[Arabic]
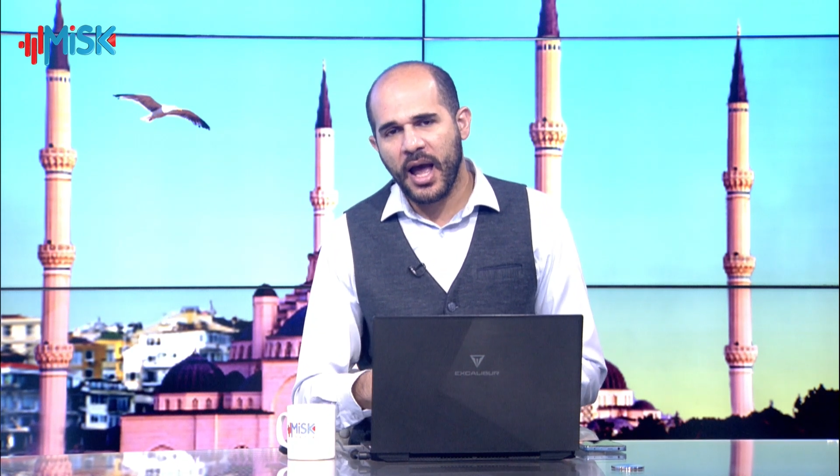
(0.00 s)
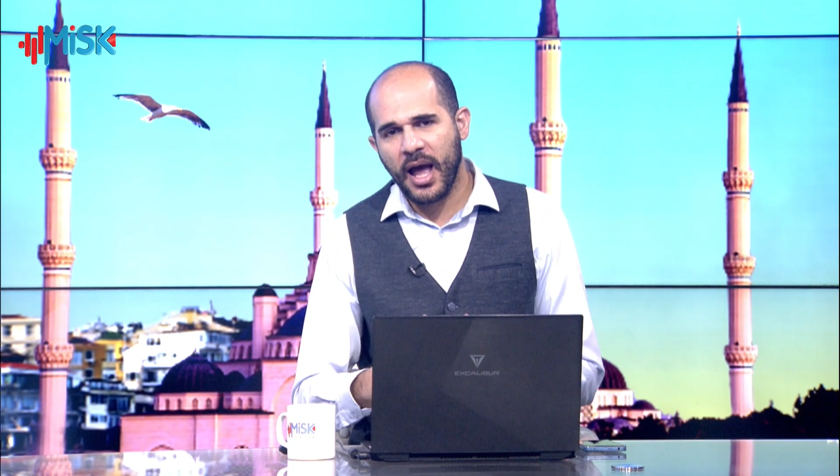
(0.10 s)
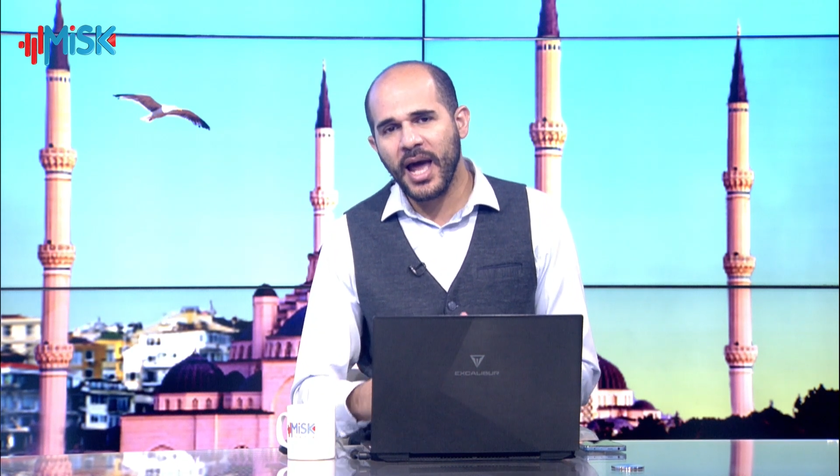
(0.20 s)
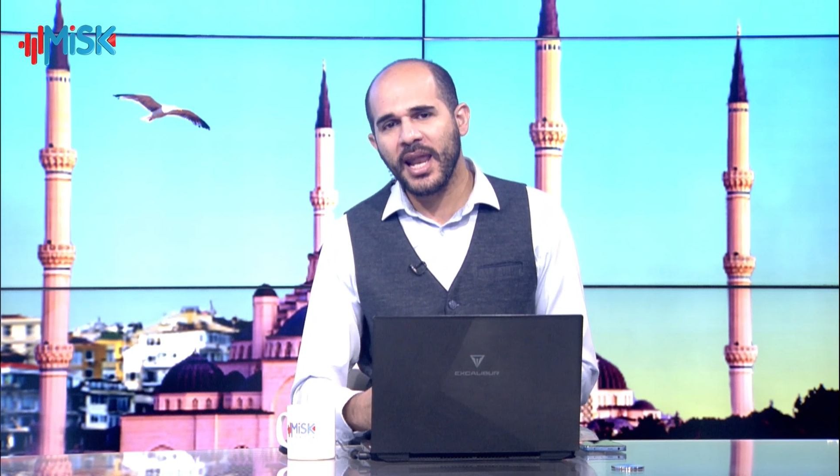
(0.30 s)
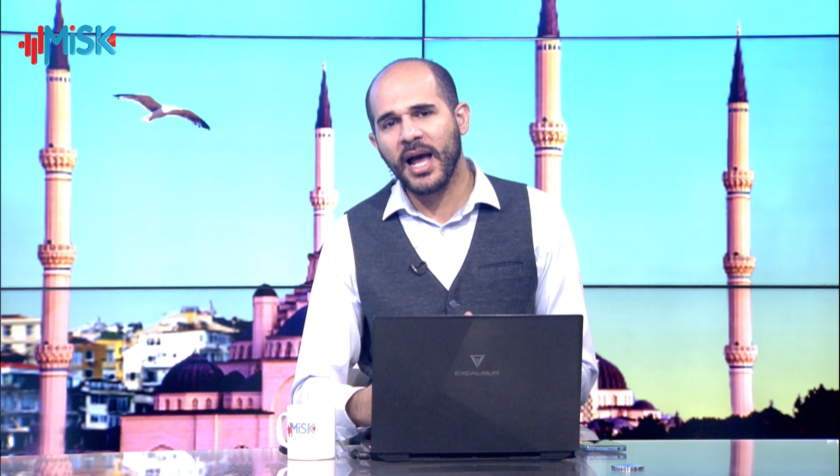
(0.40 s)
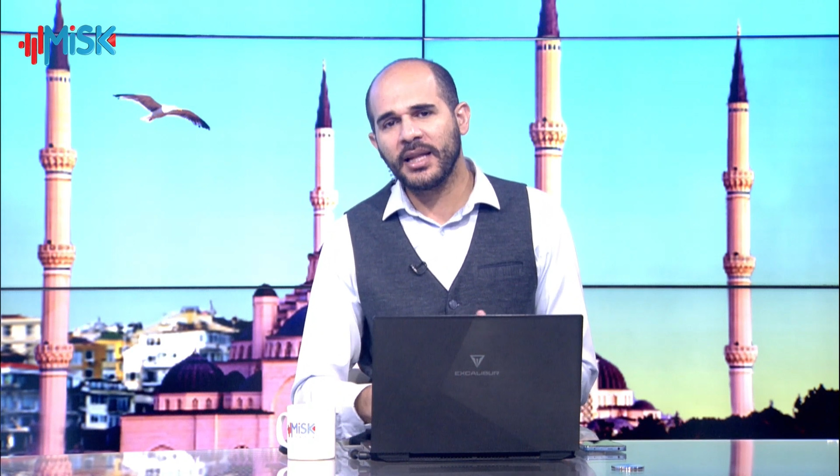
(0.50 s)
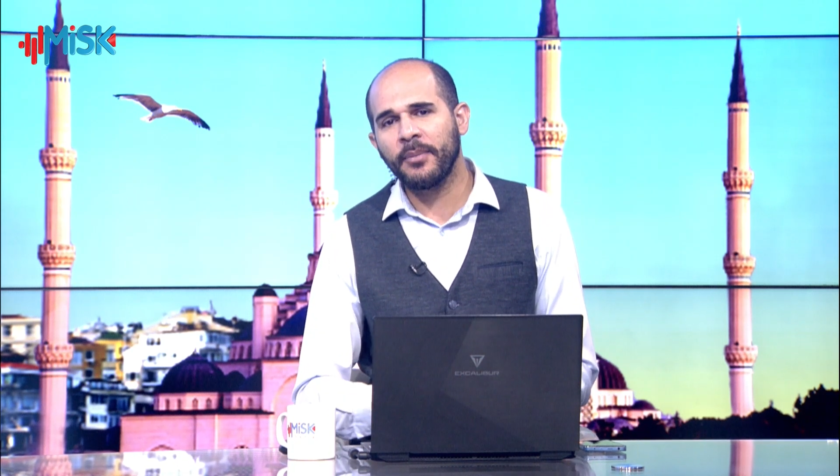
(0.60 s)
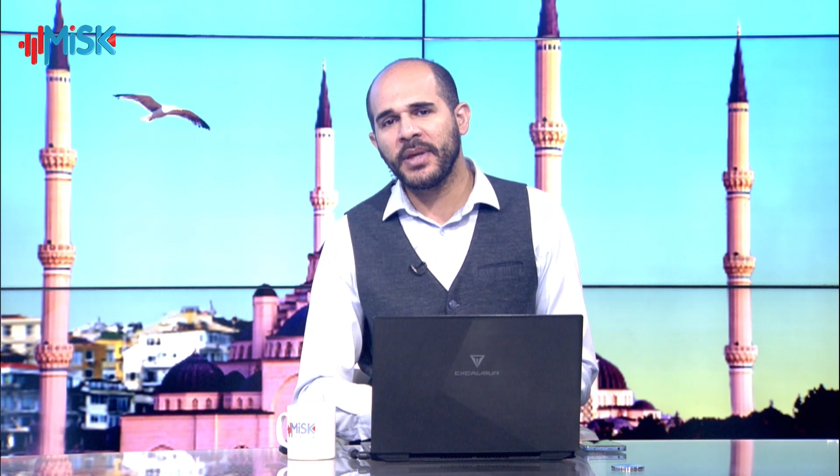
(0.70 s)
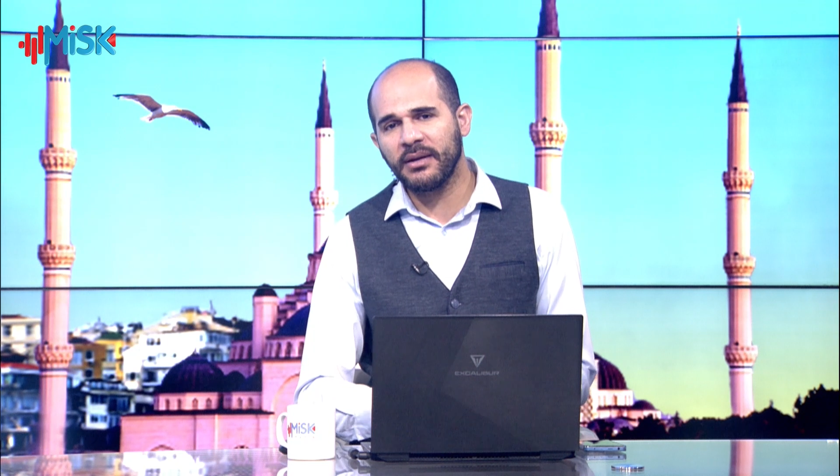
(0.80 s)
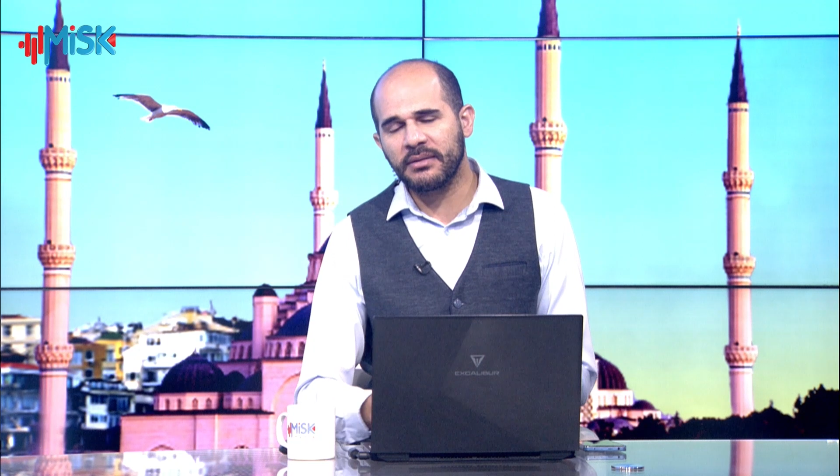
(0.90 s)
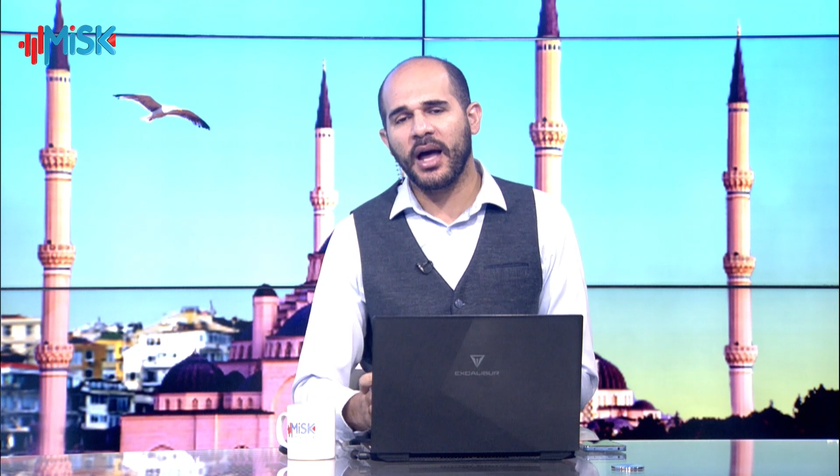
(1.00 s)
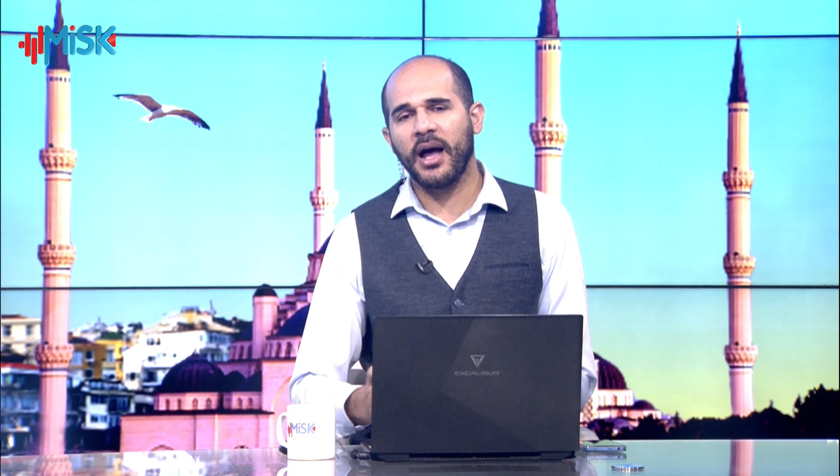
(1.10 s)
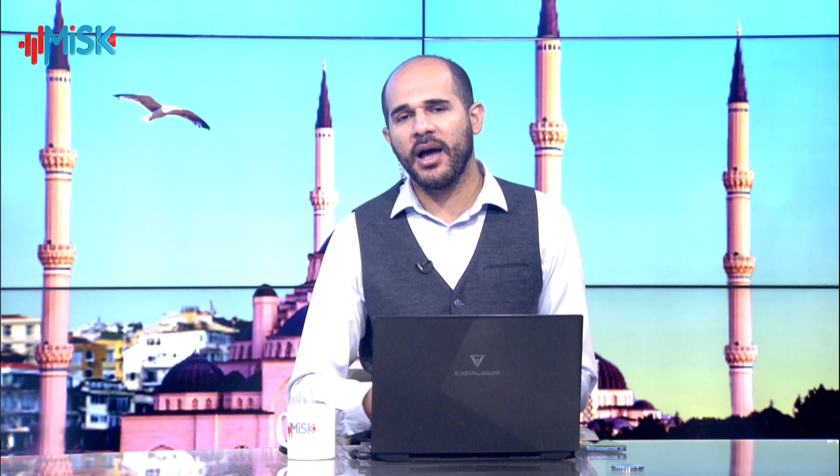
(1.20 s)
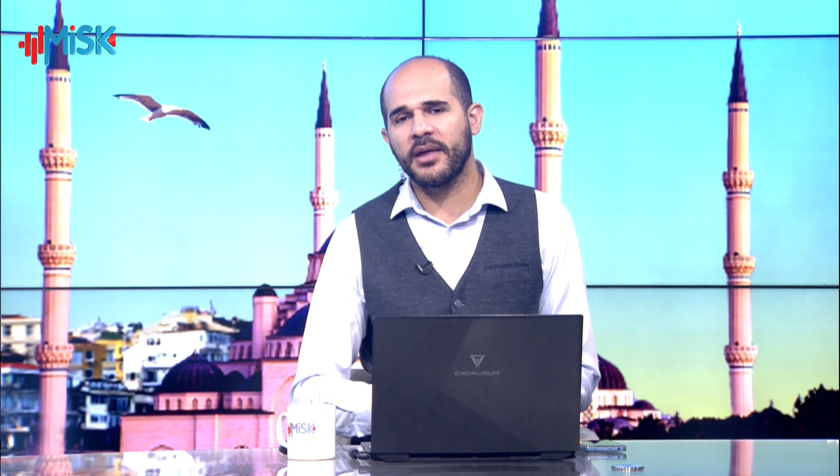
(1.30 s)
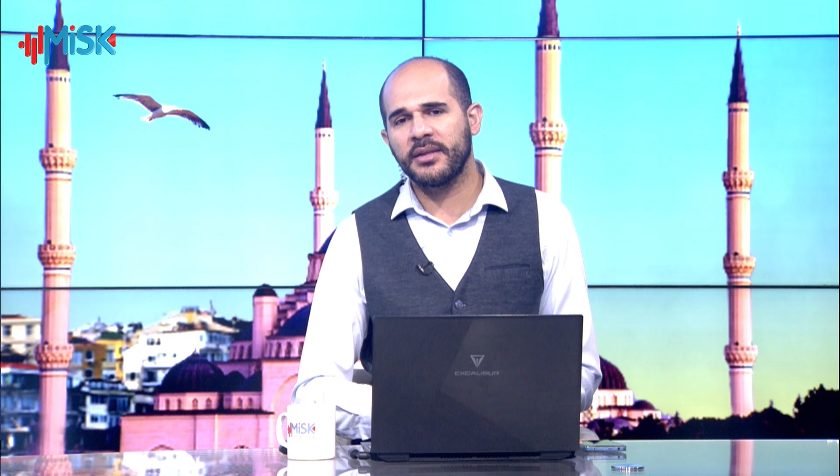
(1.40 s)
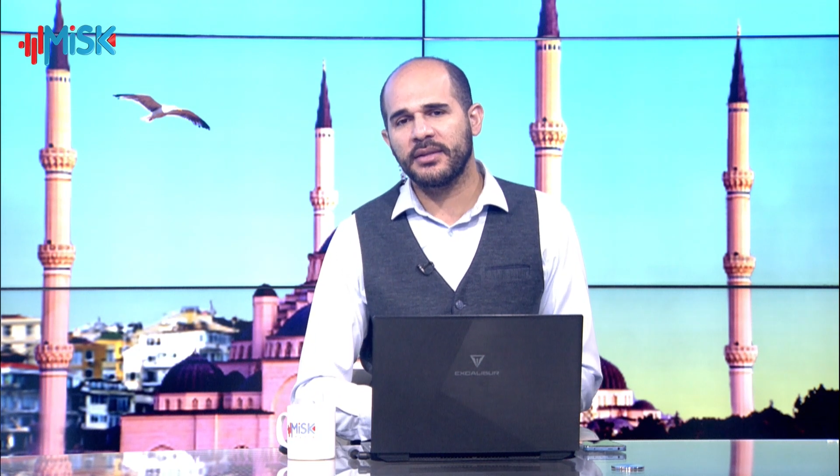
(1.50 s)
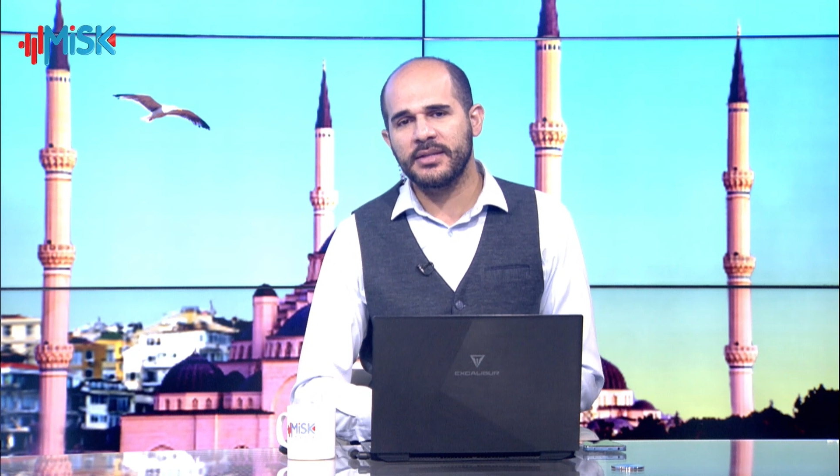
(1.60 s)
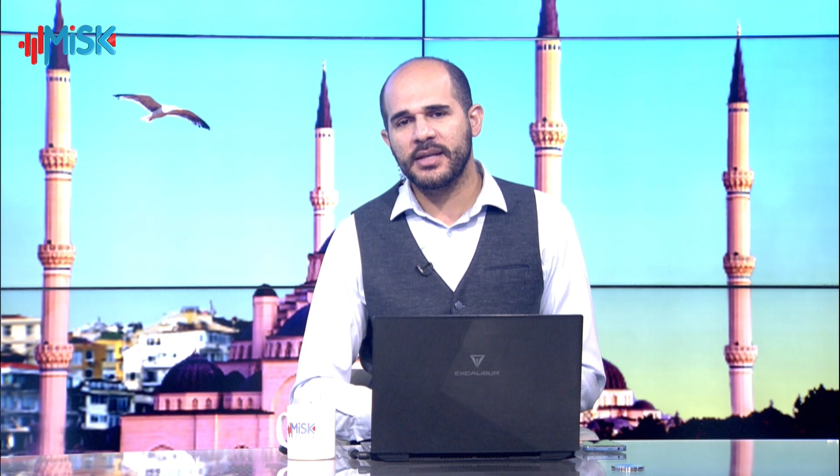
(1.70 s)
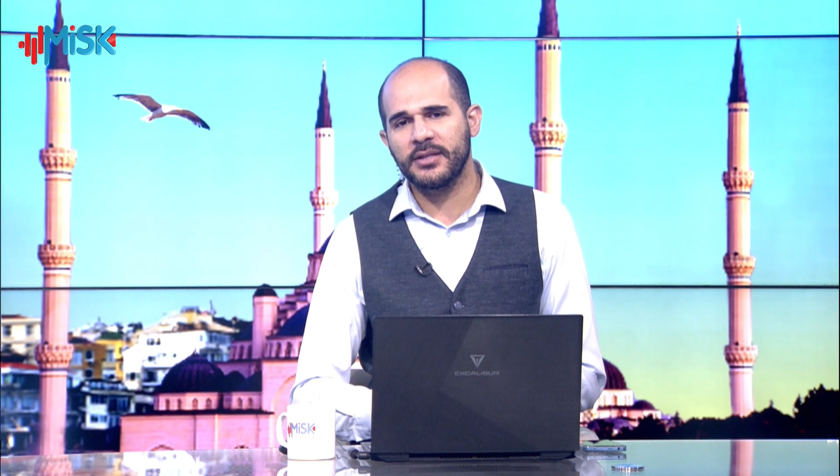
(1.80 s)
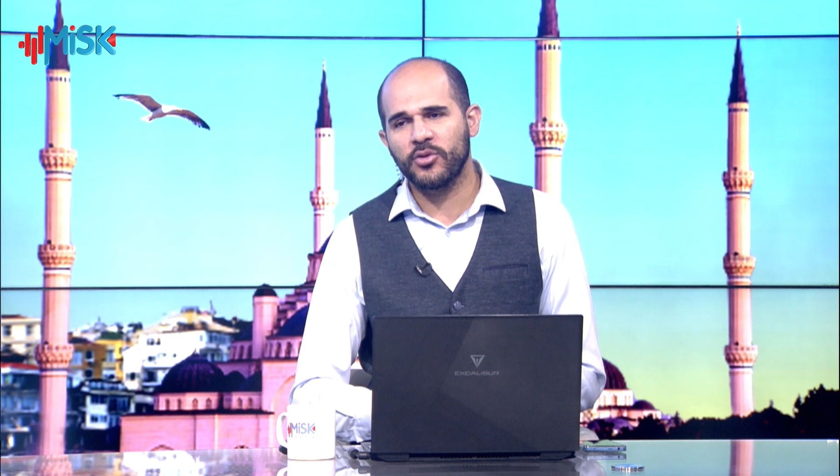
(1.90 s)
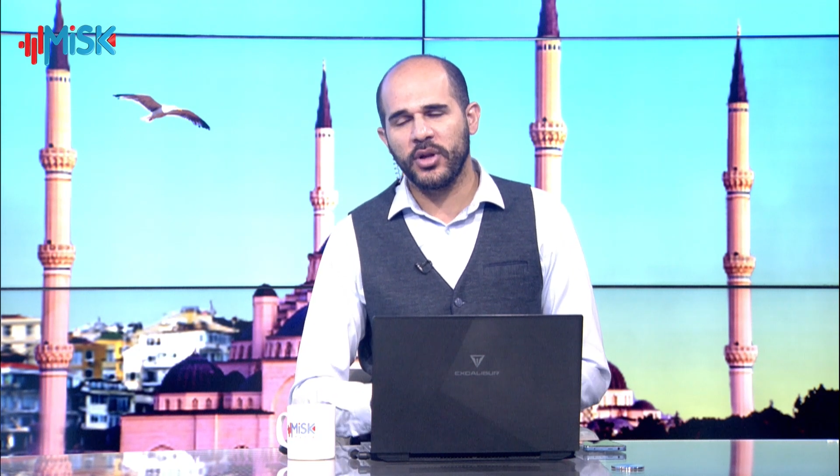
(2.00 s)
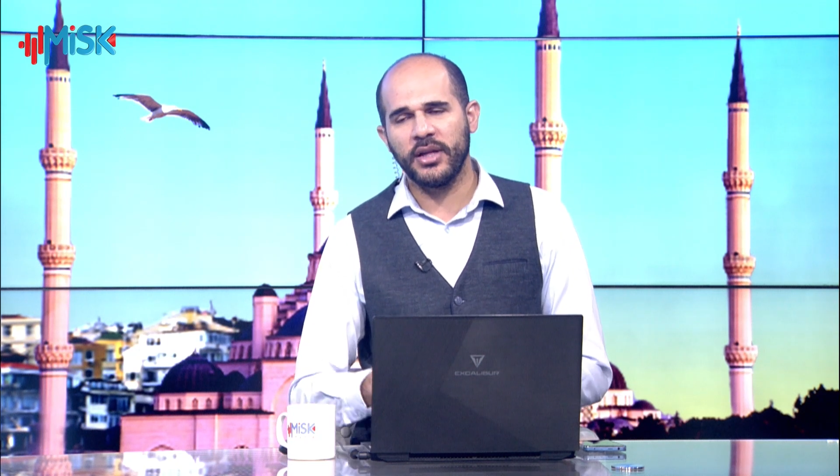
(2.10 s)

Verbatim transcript: هل هذا بيقطع هذا التسلسل